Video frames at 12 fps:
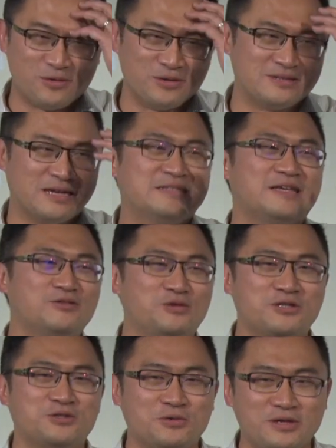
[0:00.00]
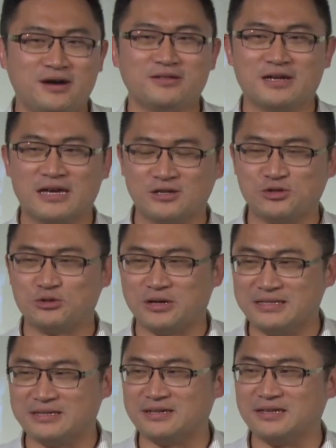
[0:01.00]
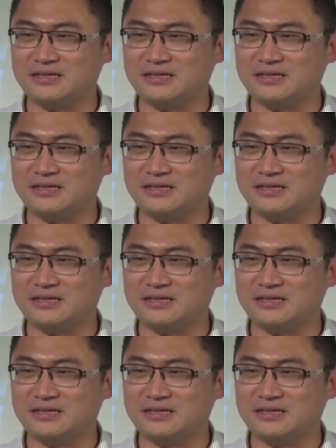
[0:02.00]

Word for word: 我人生最重要的一个选择呢，